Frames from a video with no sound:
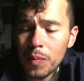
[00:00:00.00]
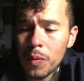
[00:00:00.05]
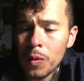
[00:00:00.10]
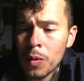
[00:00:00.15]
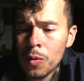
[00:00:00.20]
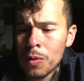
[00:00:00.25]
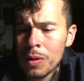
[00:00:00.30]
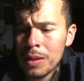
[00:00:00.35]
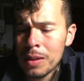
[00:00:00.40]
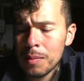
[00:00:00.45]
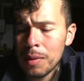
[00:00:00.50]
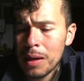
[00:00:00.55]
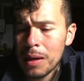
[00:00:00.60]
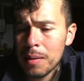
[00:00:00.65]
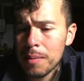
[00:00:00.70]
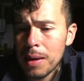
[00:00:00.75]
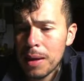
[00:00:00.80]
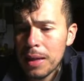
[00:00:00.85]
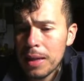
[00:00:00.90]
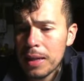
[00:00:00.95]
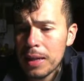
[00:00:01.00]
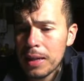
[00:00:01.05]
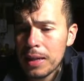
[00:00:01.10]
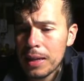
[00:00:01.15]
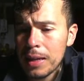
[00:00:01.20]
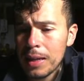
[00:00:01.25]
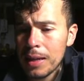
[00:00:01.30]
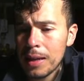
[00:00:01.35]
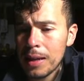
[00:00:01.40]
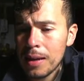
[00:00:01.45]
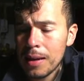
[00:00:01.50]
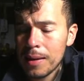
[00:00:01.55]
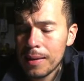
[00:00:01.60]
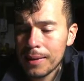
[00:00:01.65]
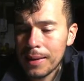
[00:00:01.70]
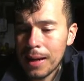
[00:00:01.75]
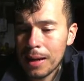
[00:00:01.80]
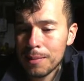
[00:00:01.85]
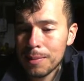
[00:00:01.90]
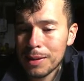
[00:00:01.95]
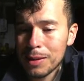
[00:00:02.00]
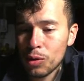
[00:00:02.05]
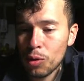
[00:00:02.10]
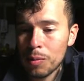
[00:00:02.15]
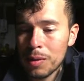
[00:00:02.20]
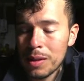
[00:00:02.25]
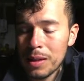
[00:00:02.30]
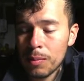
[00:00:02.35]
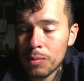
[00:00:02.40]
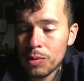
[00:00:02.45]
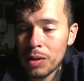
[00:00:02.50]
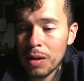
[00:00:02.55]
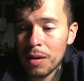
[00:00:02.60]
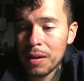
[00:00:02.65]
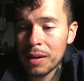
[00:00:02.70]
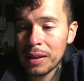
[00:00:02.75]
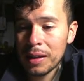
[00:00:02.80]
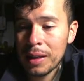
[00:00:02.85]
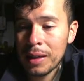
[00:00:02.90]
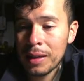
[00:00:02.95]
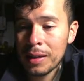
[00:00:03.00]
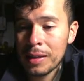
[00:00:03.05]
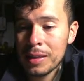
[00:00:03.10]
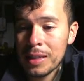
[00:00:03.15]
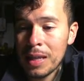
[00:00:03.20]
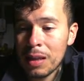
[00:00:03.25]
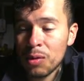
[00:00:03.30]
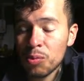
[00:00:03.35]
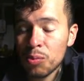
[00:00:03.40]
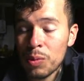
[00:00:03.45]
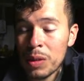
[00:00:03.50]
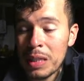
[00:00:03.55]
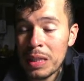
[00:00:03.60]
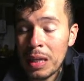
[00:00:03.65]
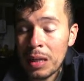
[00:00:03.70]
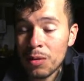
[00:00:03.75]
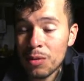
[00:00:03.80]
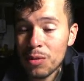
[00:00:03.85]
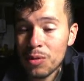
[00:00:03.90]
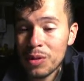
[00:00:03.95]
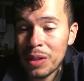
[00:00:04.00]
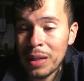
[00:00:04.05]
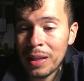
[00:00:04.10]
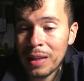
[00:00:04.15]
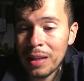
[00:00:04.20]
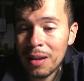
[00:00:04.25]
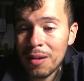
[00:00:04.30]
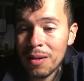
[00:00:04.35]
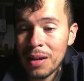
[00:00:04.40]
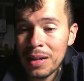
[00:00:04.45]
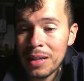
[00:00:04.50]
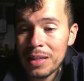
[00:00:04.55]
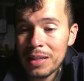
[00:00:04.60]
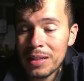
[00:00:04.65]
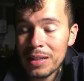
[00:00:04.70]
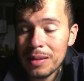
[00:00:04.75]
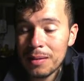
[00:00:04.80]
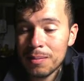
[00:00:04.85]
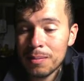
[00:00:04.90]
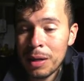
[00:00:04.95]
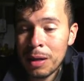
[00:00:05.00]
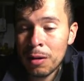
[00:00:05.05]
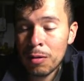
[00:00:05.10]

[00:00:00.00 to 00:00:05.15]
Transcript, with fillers: o en semana y media, tal vez comenzamos a ver que está visitando los 30 dólares para